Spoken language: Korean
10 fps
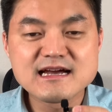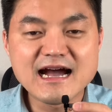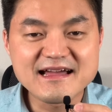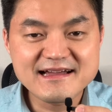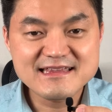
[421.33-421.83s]

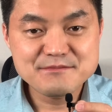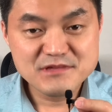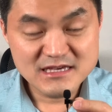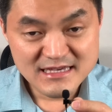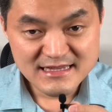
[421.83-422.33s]

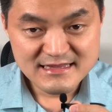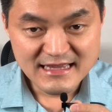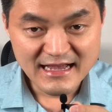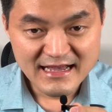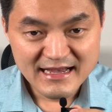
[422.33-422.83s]
하나님이
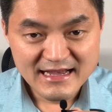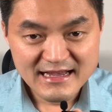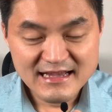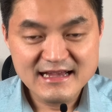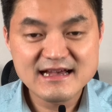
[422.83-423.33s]
있다.
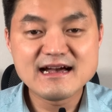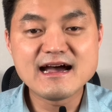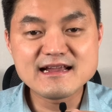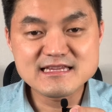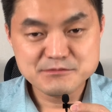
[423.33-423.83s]

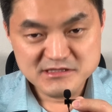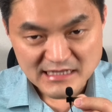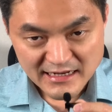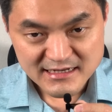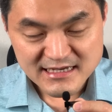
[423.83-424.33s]
하나님이
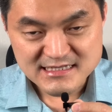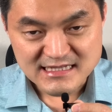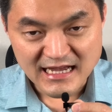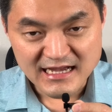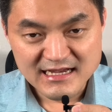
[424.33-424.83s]

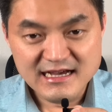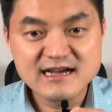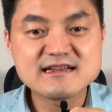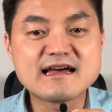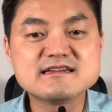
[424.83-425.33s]
살아계시다.
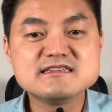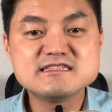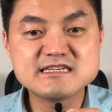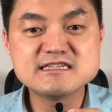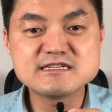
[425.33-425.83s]
라는
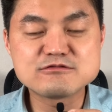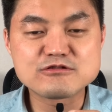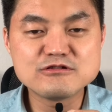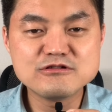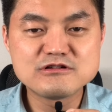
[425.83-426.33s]

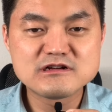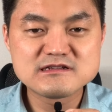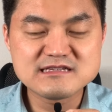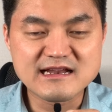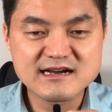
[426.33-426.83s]
지식으로
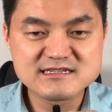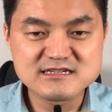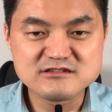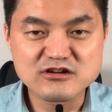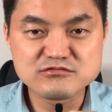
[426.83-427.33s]

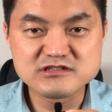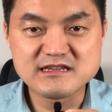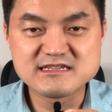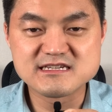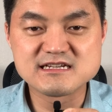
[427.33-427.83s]
살아가시는 여러분이
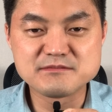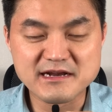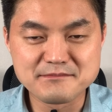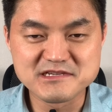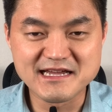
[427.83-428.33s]
되시길
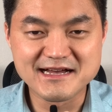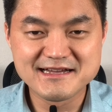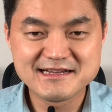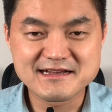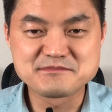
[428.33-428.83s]
바랍니다.
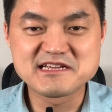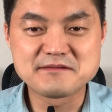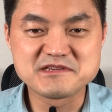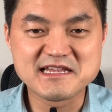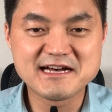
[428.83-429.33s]

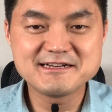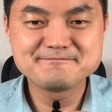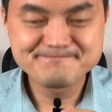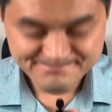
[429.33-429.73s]
감사합니다.